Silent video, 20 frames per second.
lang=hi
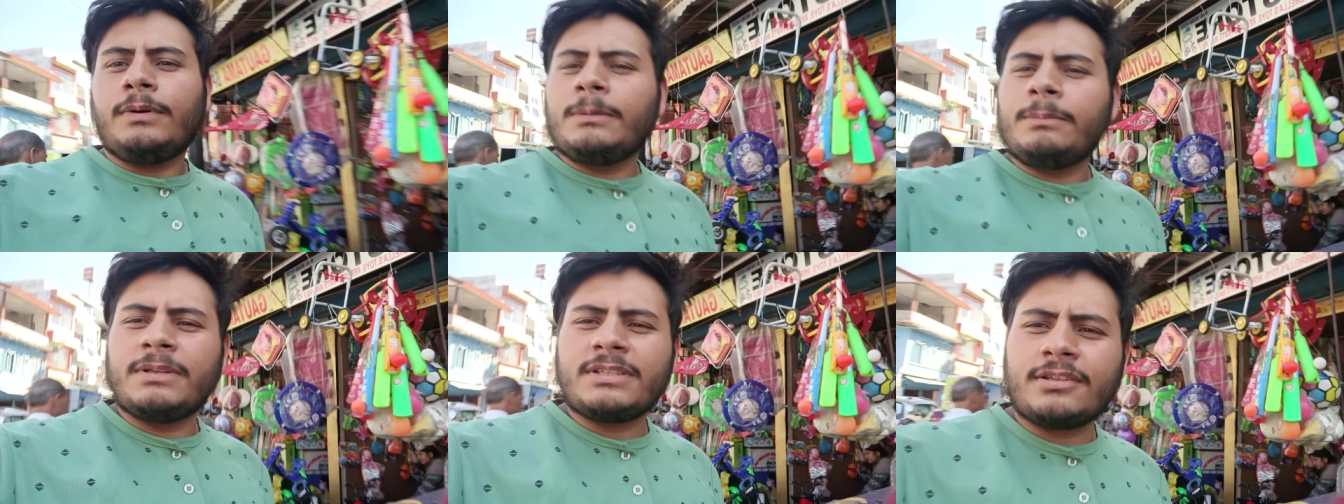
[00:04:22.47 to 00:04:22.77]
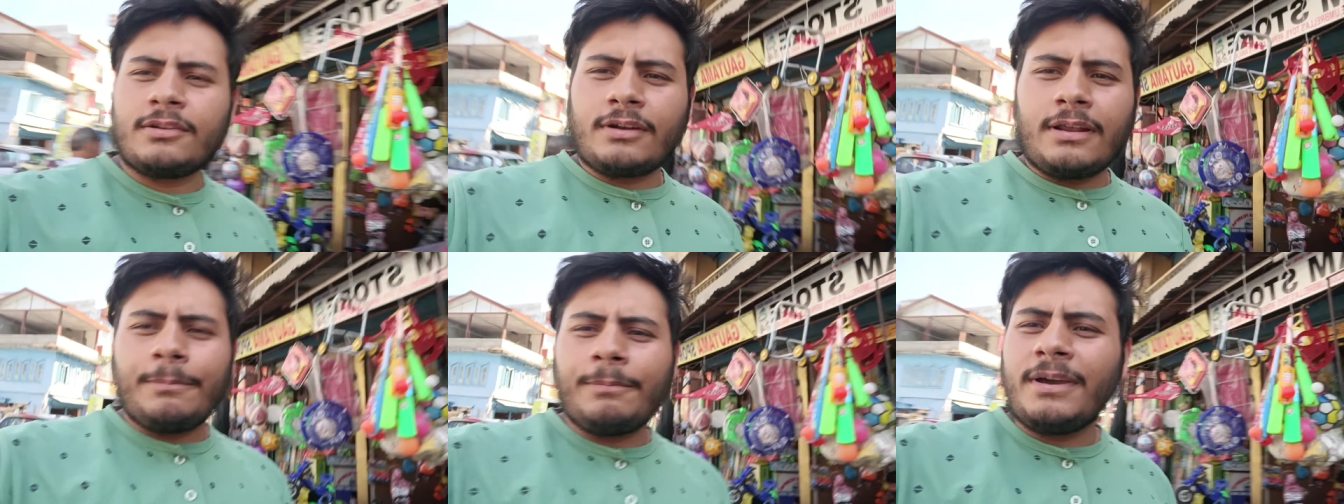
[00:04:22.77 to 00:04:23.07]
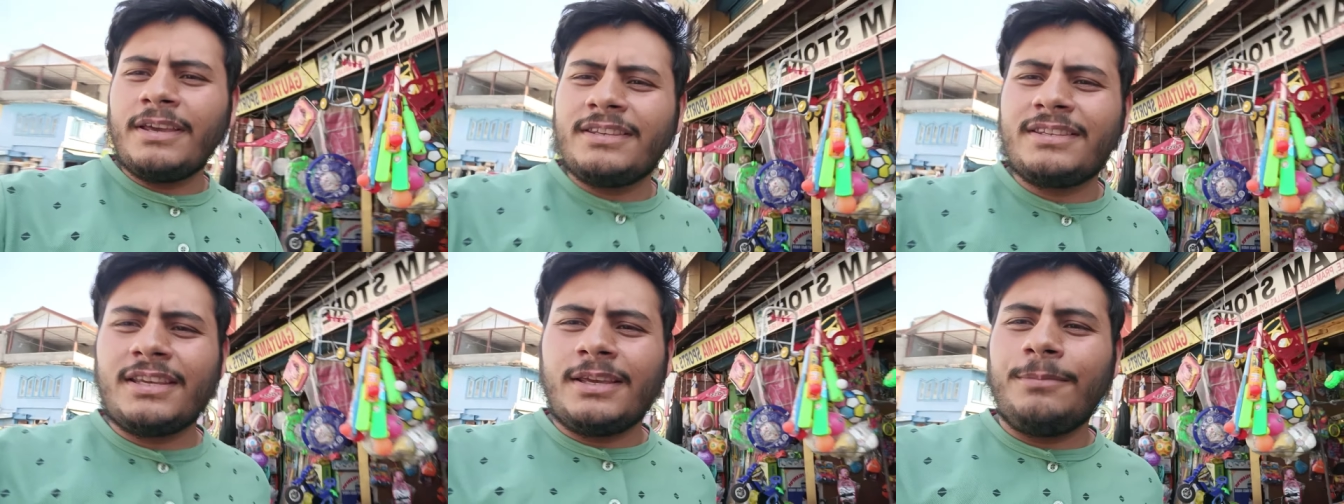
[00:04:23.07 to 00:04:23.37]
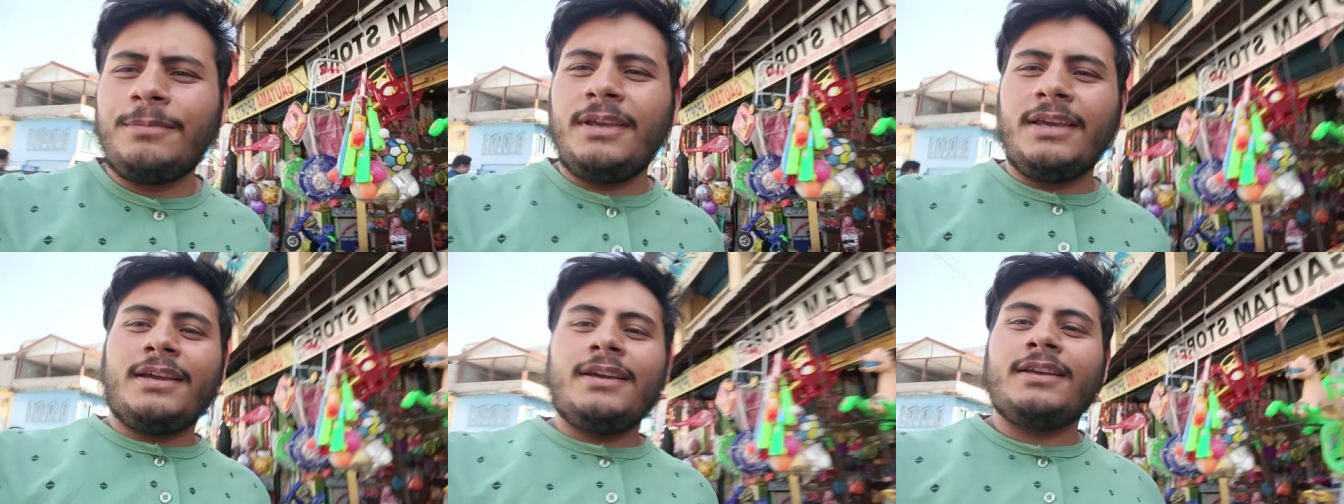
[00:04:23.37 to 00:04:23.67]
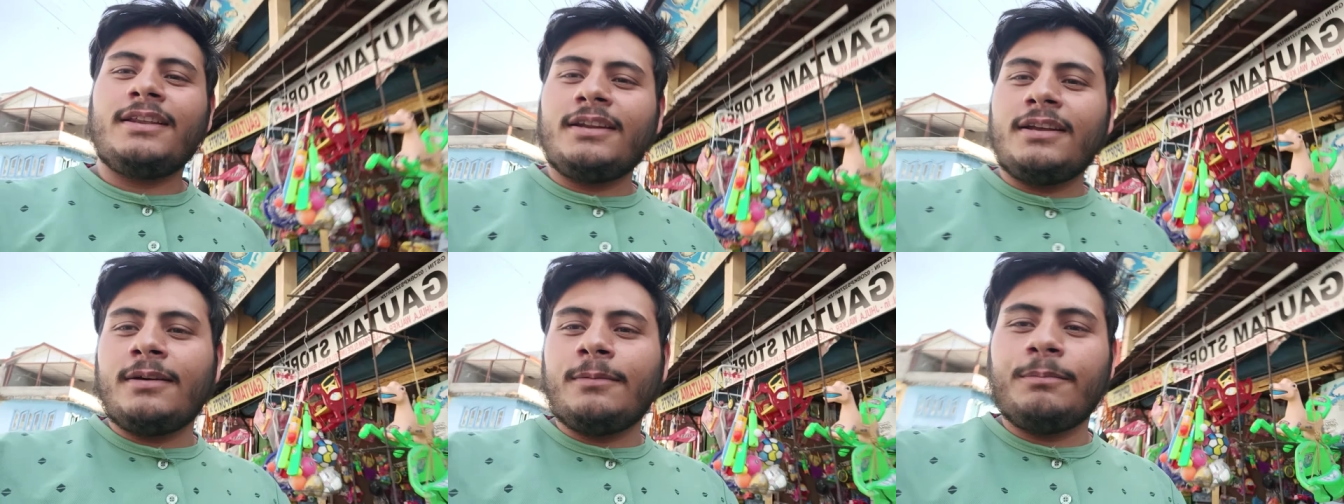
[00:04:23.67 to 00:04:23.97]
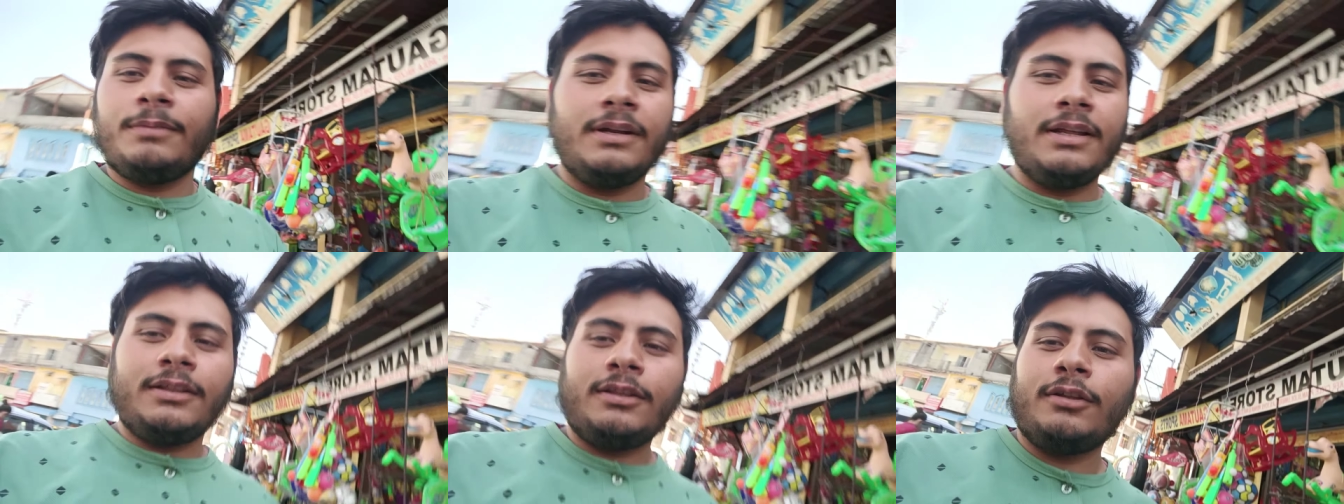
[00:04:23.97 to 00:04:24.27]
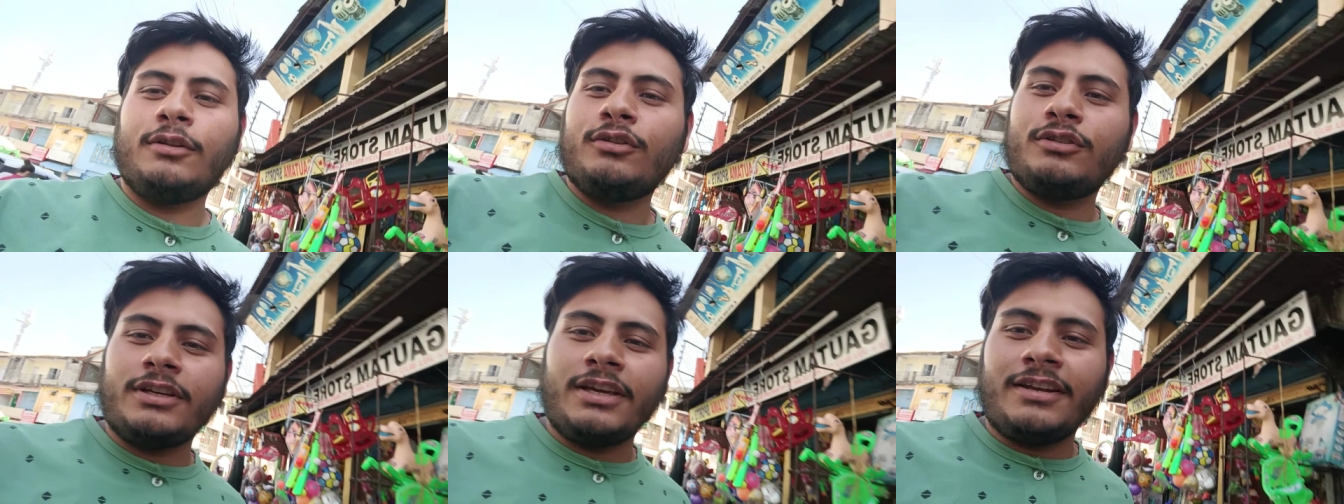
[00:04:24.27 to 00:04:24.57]
वन प्लस और एम आई सेम ही है है ना
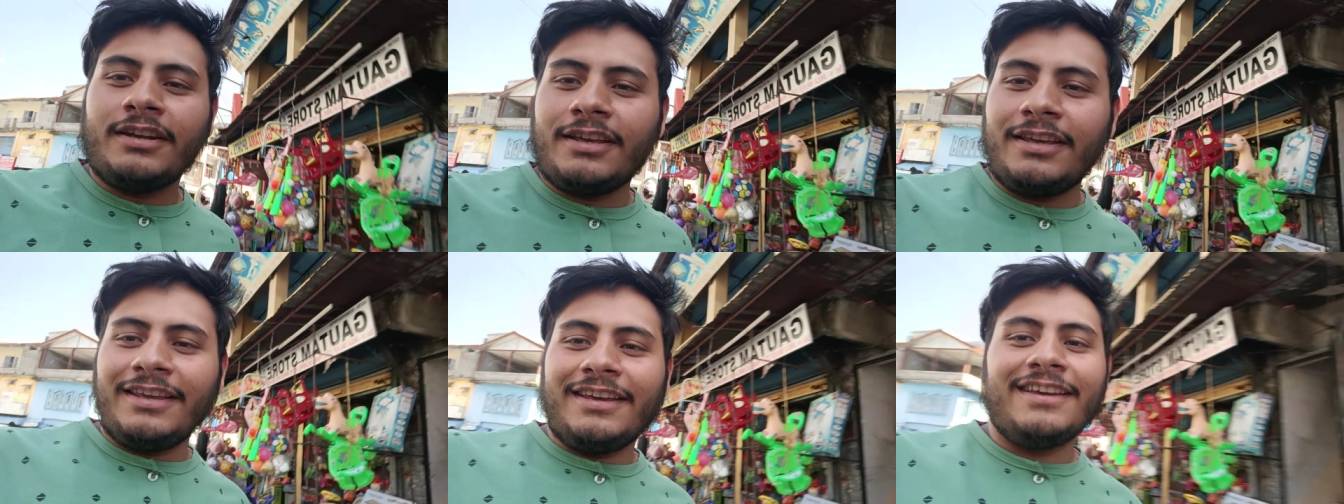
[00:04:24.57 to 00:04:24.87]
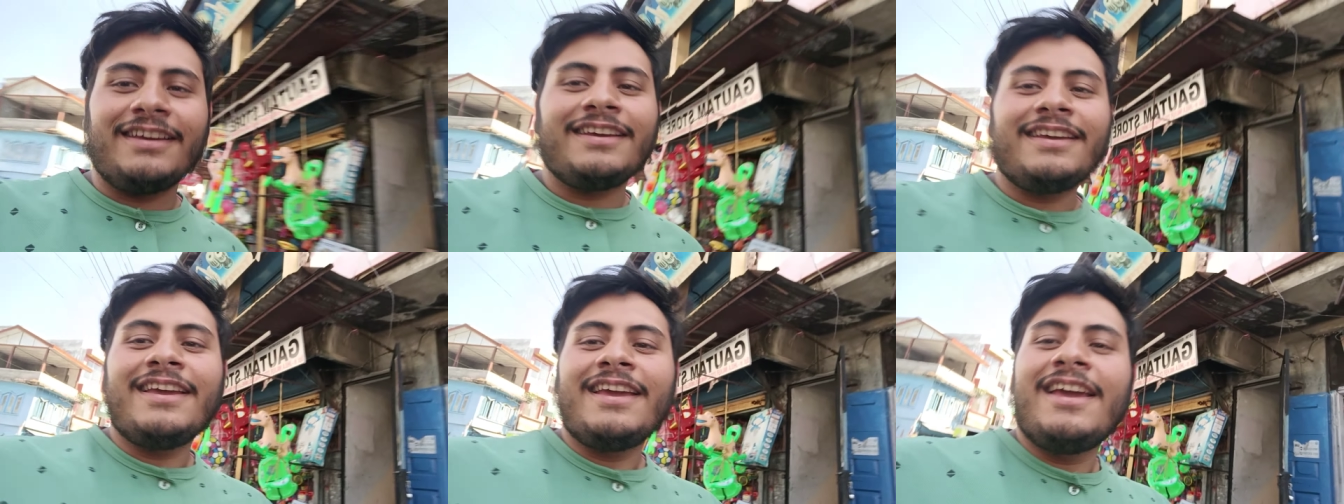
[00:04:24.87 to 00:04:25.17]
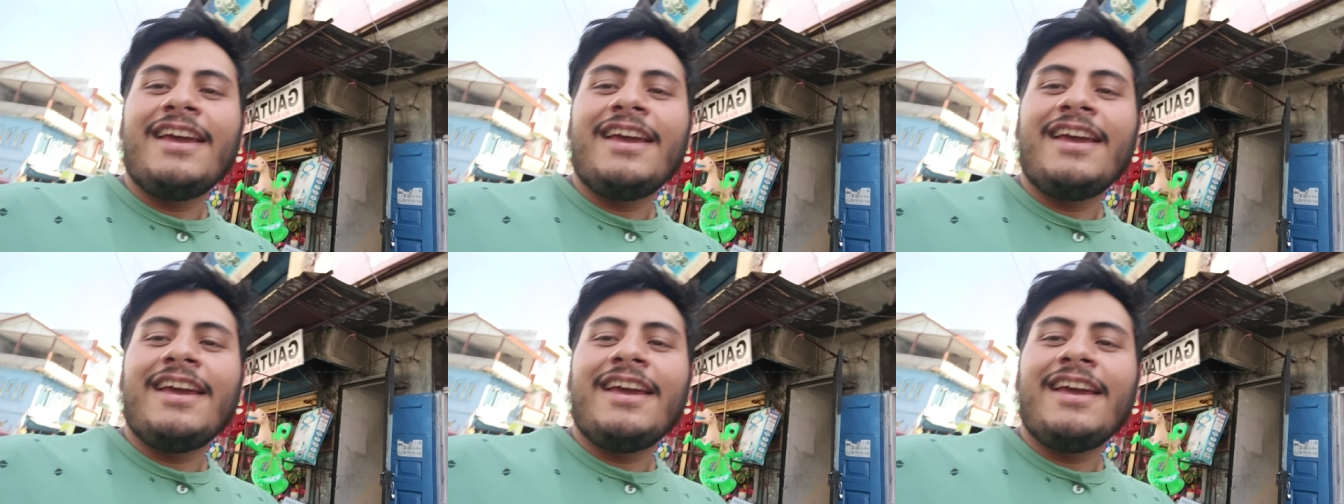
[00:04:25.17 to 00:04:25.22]
बनाता तो चाइना ही है